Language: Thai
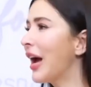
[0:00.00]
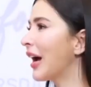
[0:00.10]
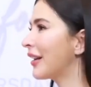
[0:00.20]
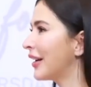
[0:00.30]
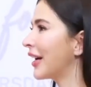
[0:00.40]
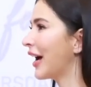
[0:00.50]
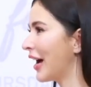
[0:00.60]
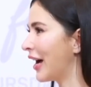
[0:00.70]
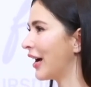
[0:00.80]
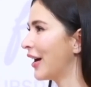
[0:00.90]
เลยค่ะ
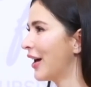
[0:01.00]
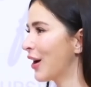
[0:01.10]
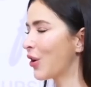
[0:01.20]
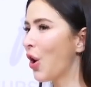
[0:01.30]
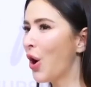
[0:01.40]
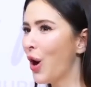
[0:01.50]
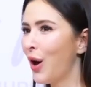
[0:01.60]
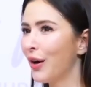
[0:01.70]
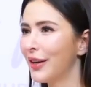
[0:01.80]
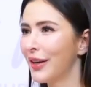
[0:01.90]
ก็
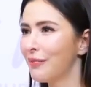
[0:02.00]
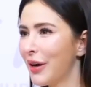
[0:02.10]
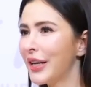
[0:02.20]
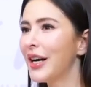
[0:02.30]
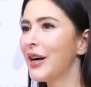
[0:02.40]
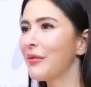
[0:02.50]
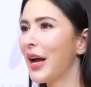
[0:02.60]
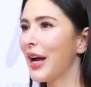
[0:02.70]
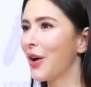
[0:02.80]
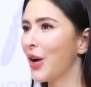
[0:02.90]
เหมือนเดิม
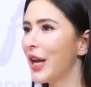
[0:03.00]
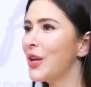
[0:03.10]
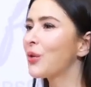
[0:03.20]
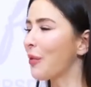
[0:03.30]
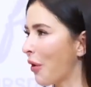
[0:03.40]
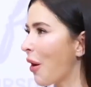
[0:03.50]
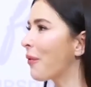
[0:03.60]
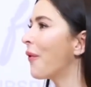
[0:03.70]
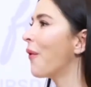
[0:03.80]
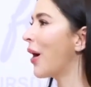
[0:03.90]
ค่ะก็ได้อยู่กับครอบ
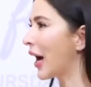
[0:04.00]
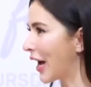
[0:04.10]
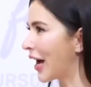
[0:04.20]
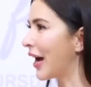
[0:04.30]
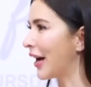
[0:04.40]
ครัวค่ะ